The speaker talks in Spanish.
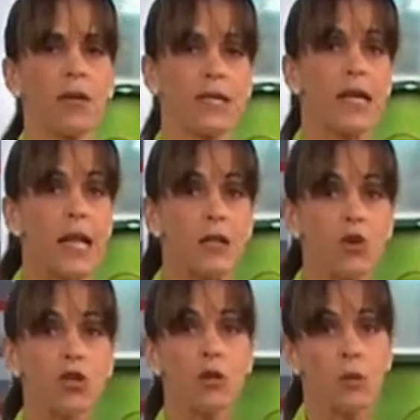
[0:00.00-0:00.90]
así
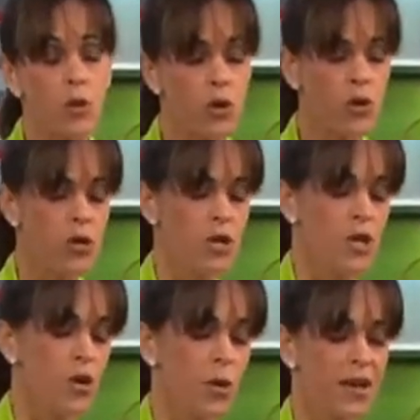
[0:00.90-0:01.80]
grandote como yo,
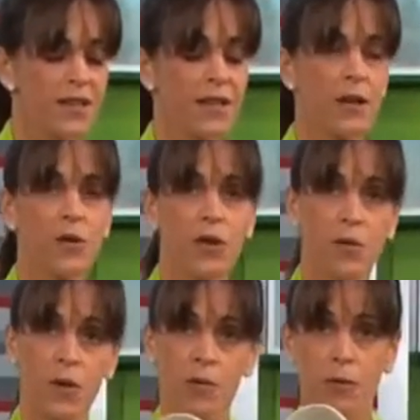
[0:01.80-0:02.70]
o hay gente que lo quiere
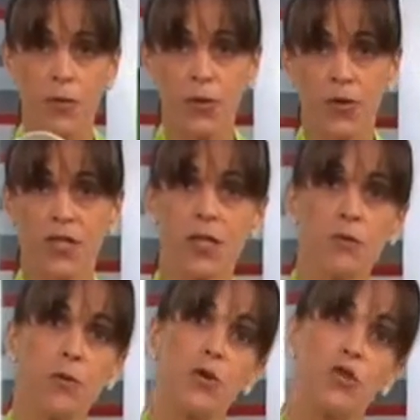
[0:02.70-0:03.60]
comer como postre así
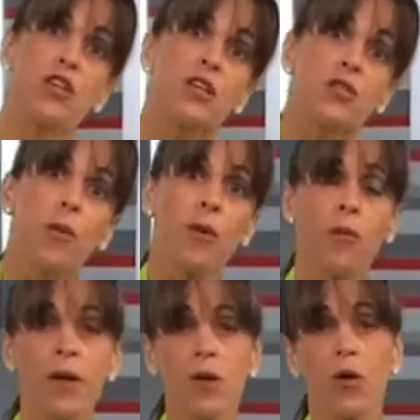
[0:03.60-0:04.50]
un poco chiquito para
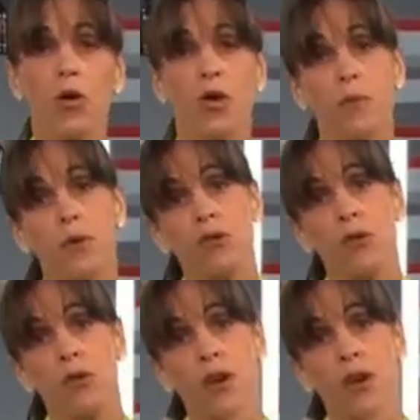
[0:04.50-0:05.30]
comerlo de postre o